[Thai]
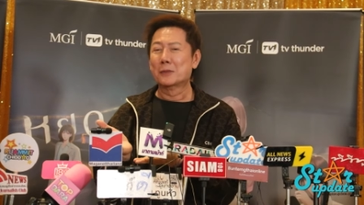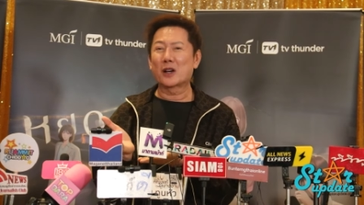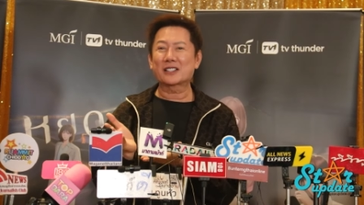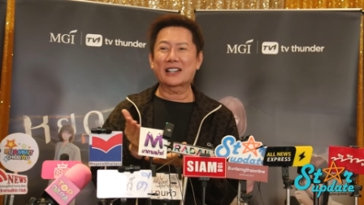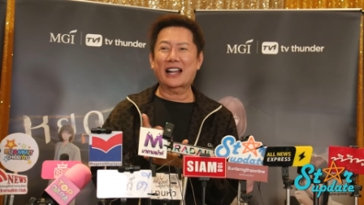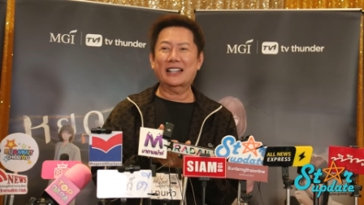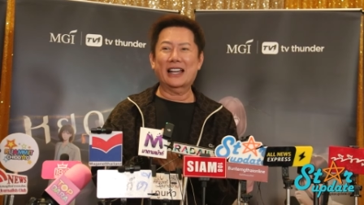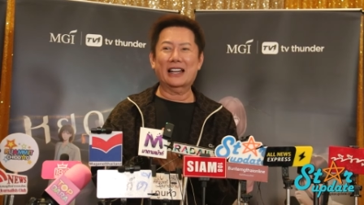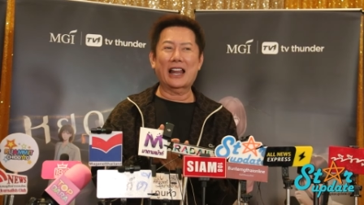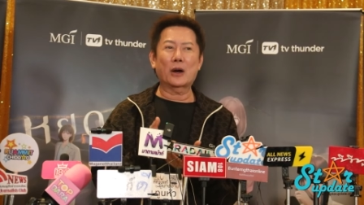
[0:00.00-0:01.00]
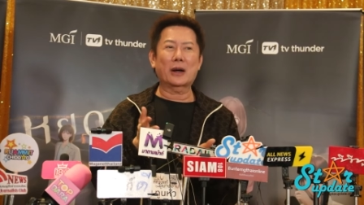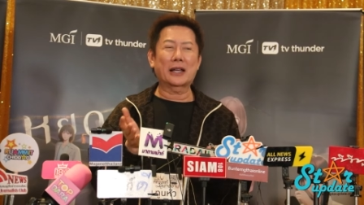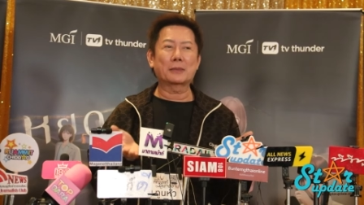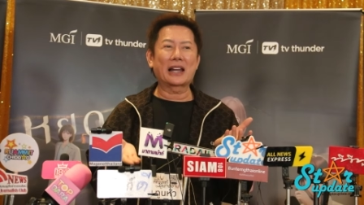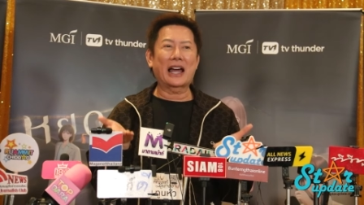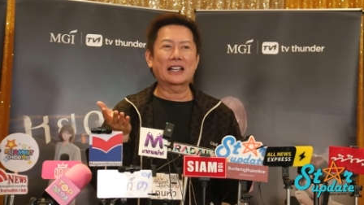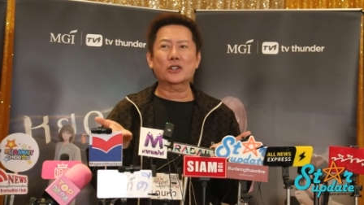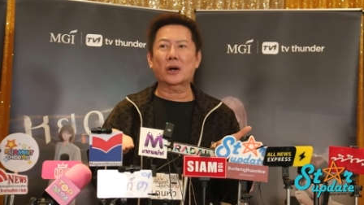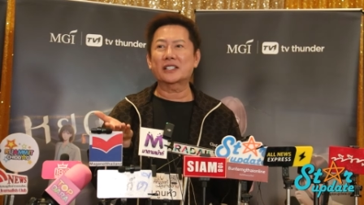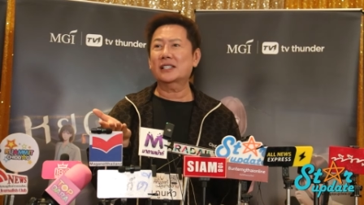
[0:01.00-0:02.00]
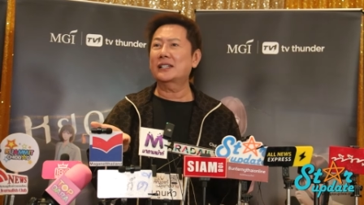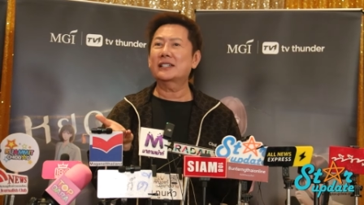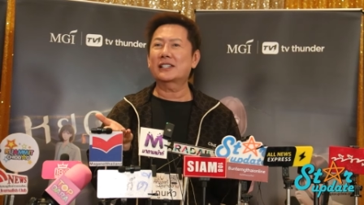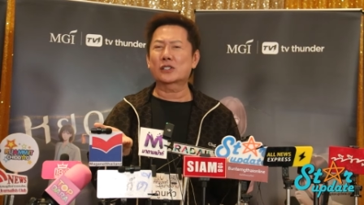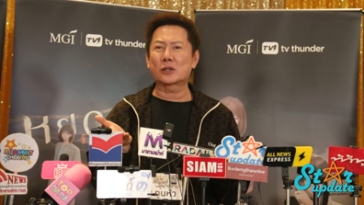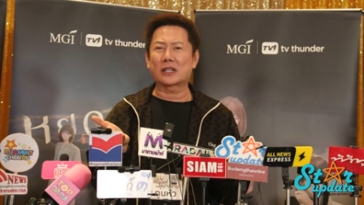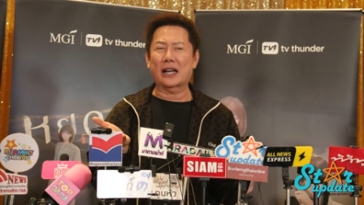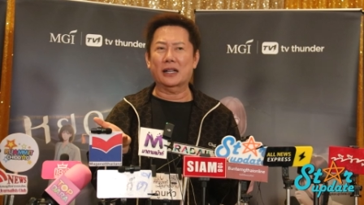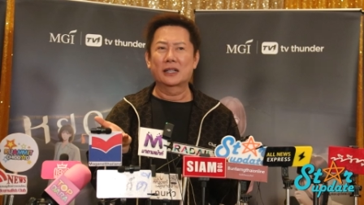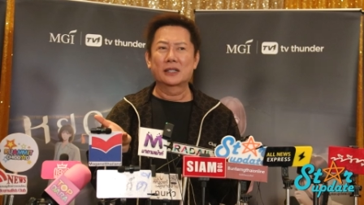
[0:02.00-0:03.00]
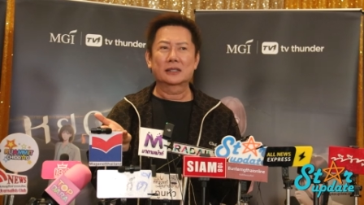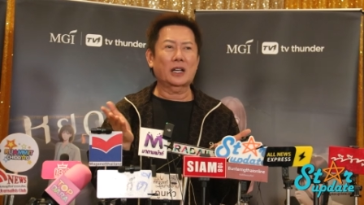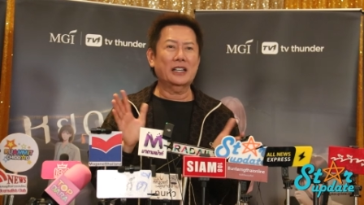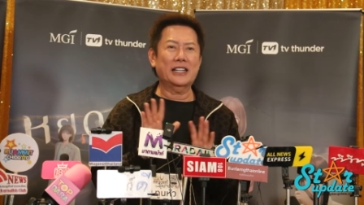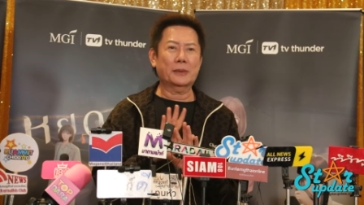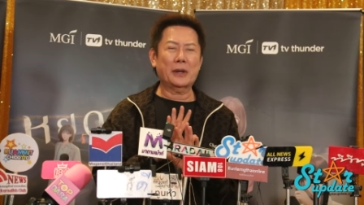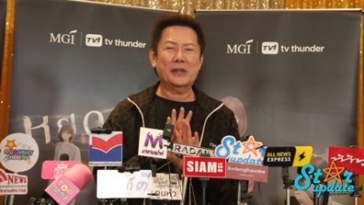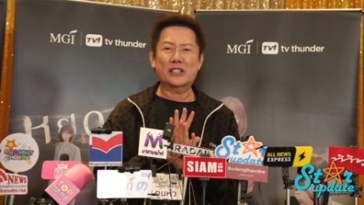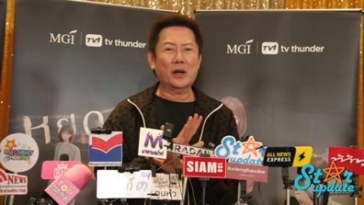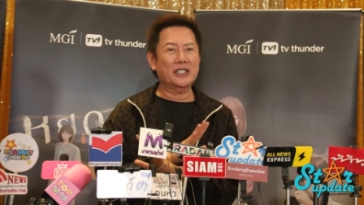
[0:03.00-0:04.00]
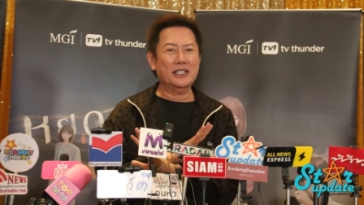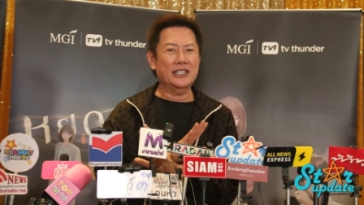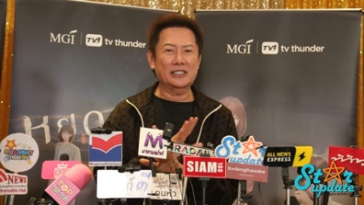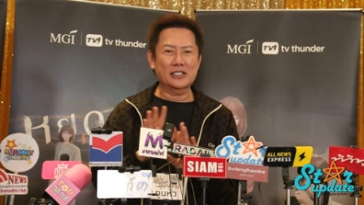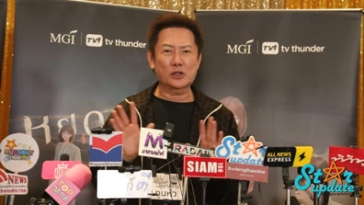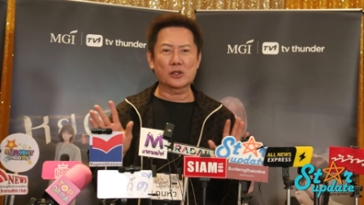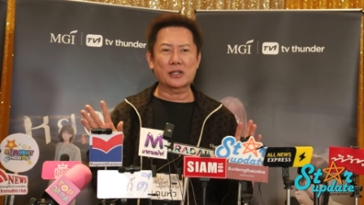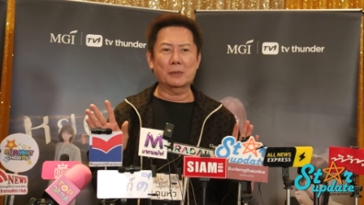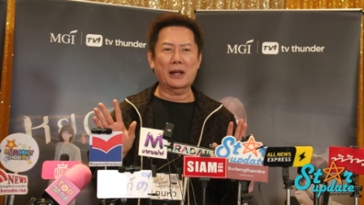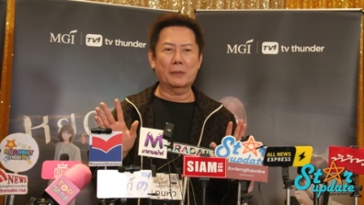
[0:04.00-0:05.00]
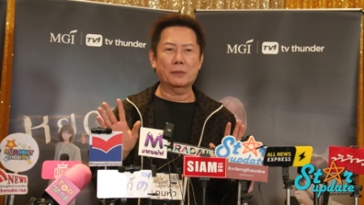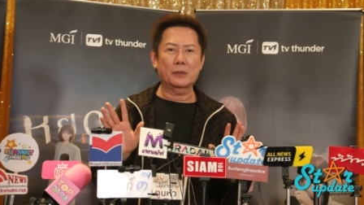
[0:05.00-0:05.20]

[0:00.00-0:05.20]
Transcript: เพราะฉะนั้นเนี่ยเรากำลังบาลานซ์ช้อยที่ดีที่สุดอะตอนนี้ยังไม่มีช้อยที่ดีที่สุดสำหรับ